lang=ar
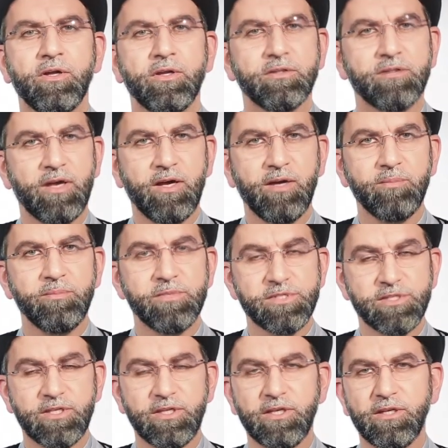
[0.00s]
أطعام
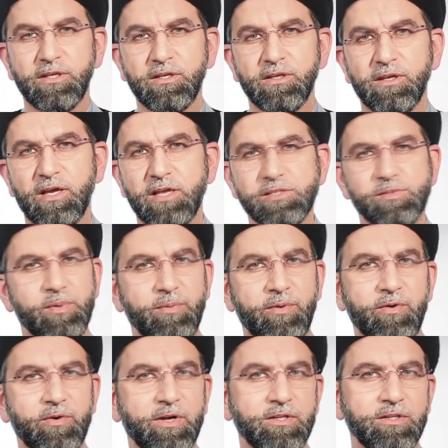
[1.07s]
مسكين حسب ما
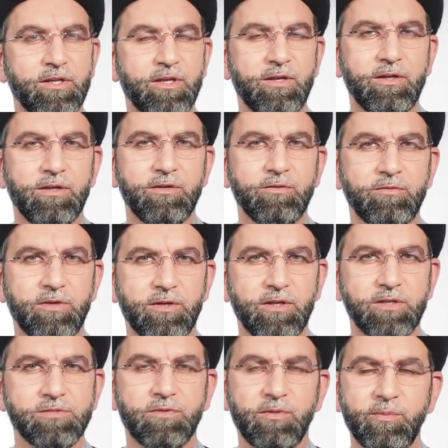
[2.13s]
ورد في
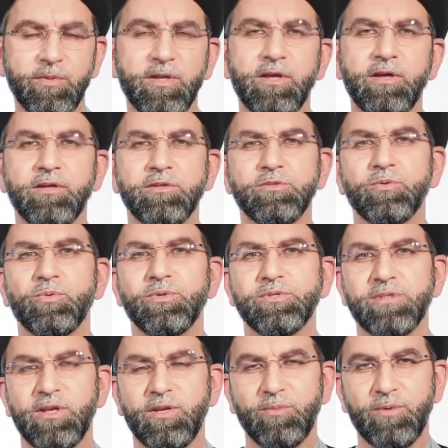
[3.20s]
النص في المنهاج
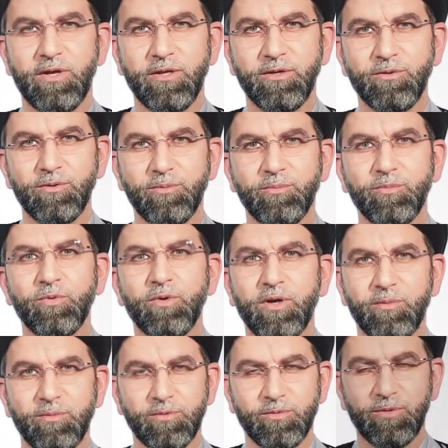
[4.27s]
والسلام عليكم
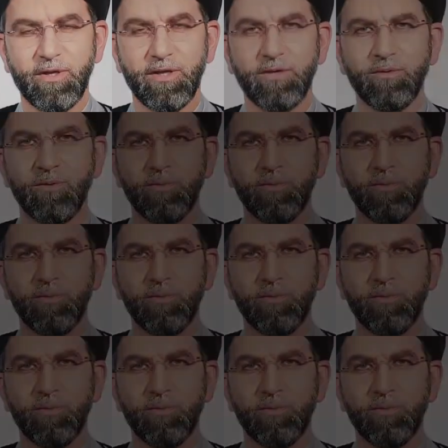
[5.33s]
ورحمة الله